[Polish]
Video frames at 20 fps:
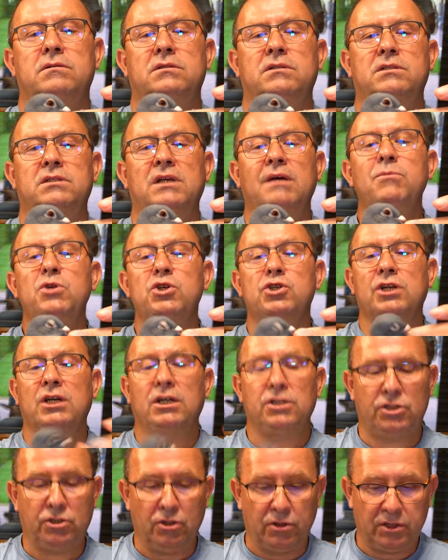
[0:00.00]

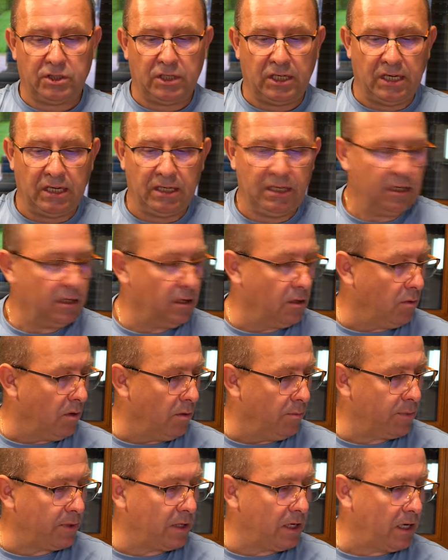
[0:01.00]
samiczka, siostra
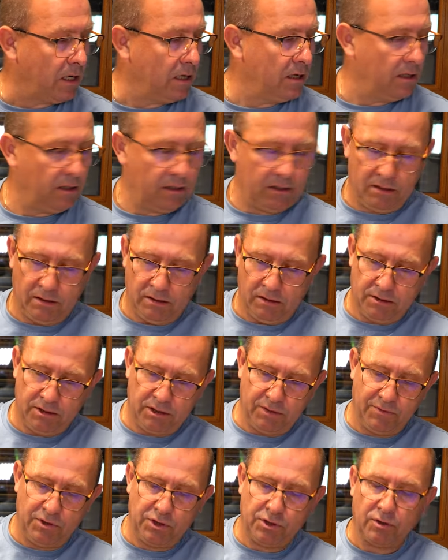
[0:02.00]
gołąbka
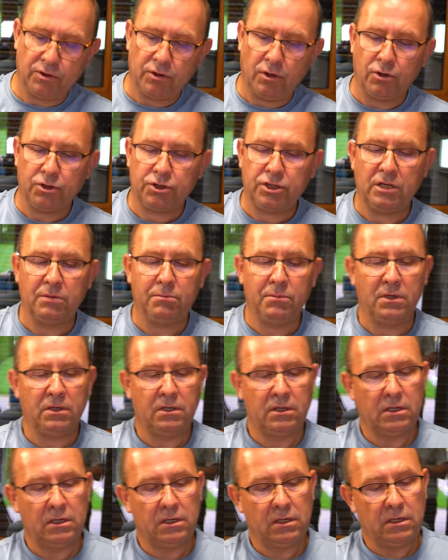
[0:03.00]
98.
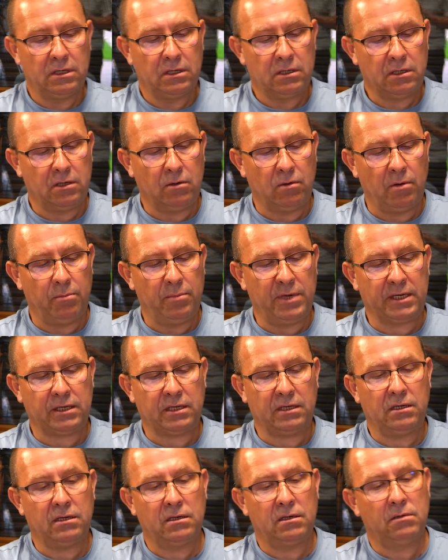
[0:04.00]
Gołąbek
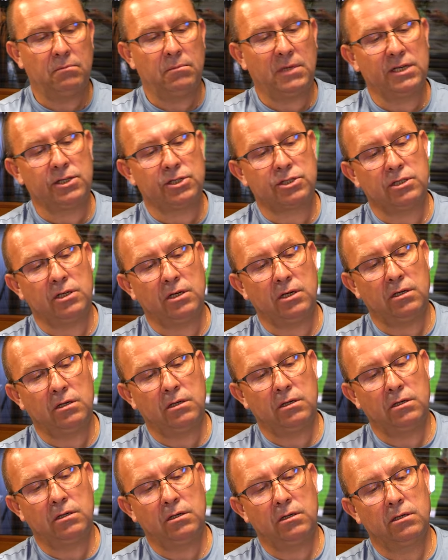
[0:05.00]
ma jeszcze
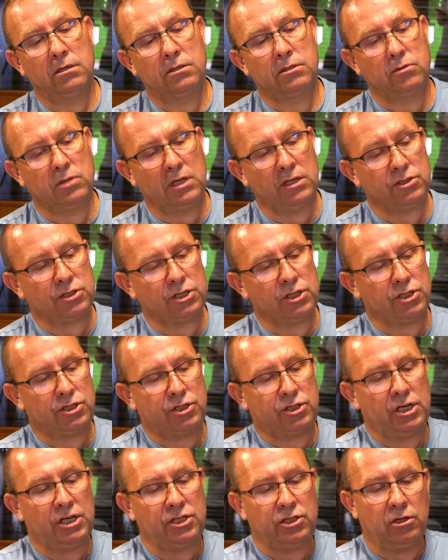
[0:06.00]
ten 6,
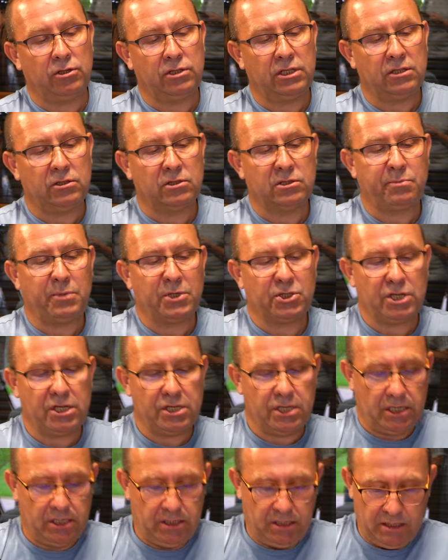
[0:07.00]
6 lotek do
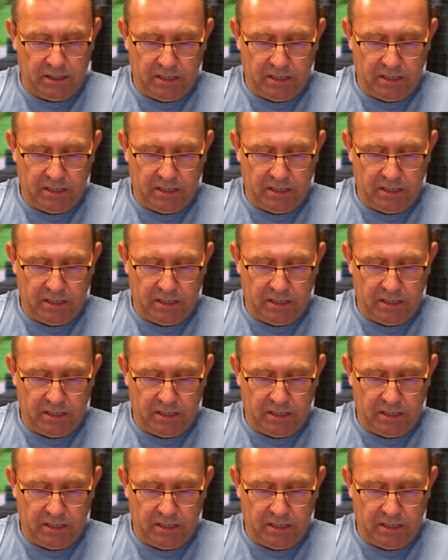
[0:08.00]
spierzenia.